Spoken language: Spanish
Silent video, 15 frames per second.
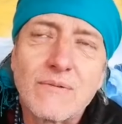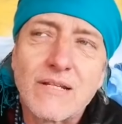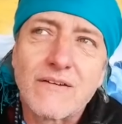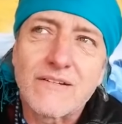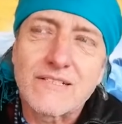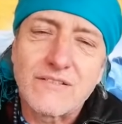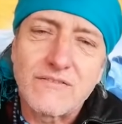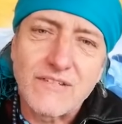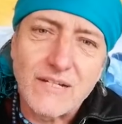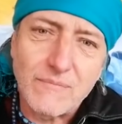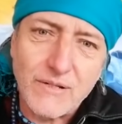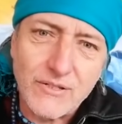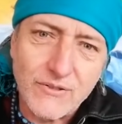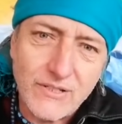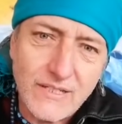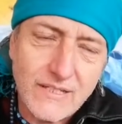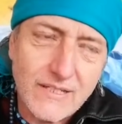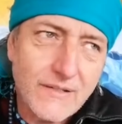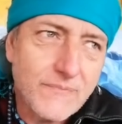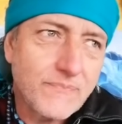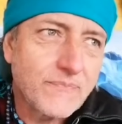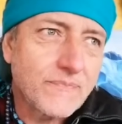una palabra que significa
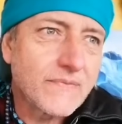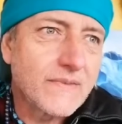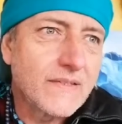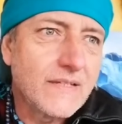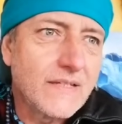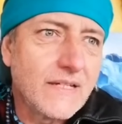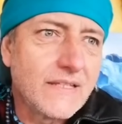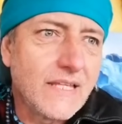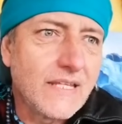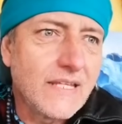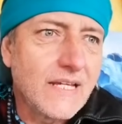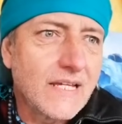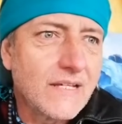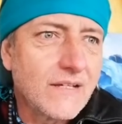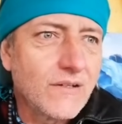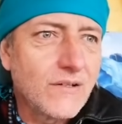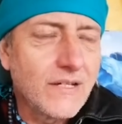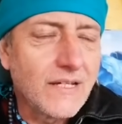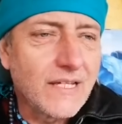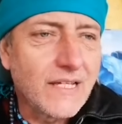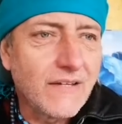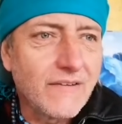mayoría, y tenían
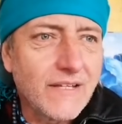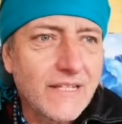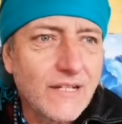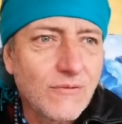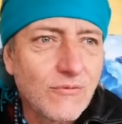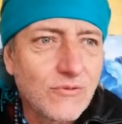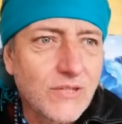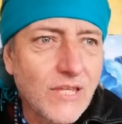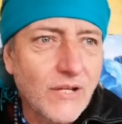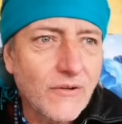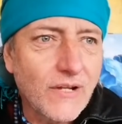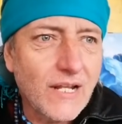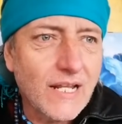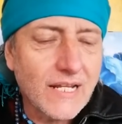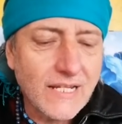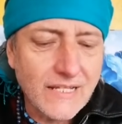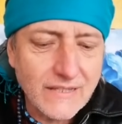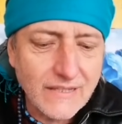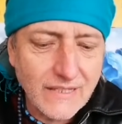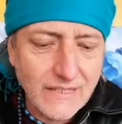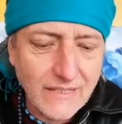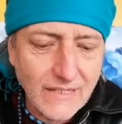que ver que juntaron a la
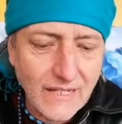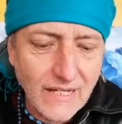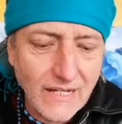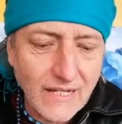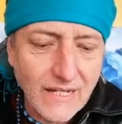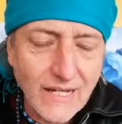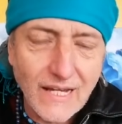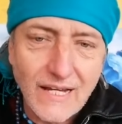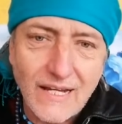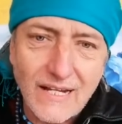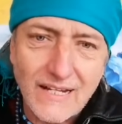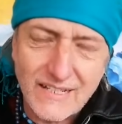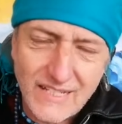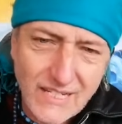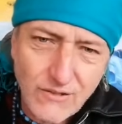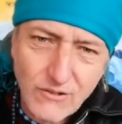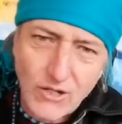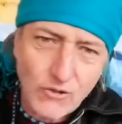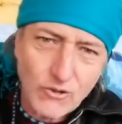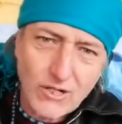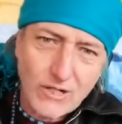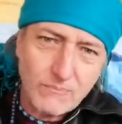gente
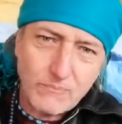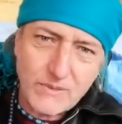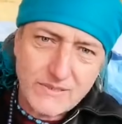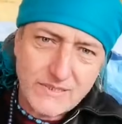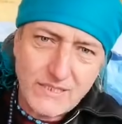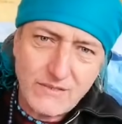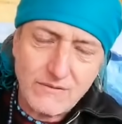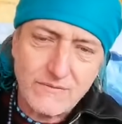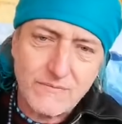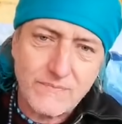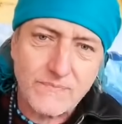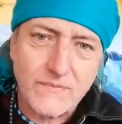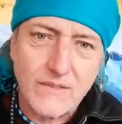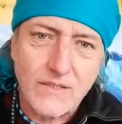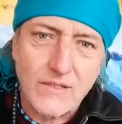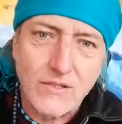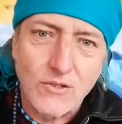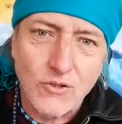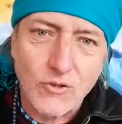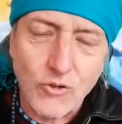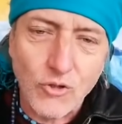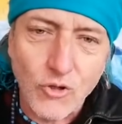agrícola, a los campesinos,
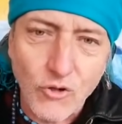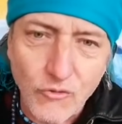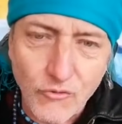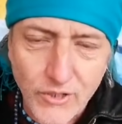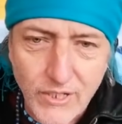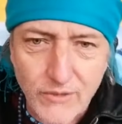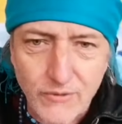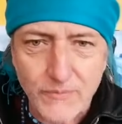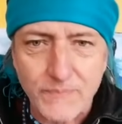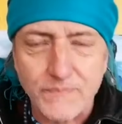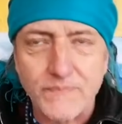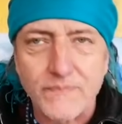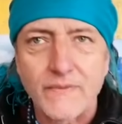con los obreros.